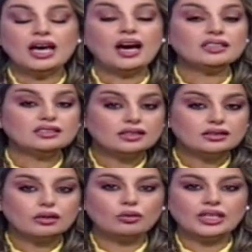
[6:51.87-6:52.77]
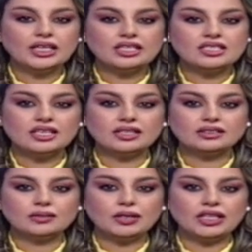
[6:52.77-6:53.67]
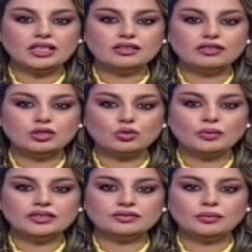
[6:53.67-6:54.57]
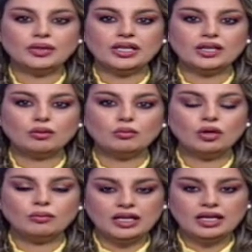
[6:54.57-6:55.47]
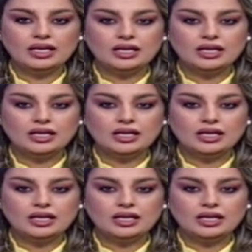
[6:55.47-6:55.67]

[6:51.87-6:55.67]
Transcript: عن تطلعه لزيارة بكين في شباط فبراير المقبل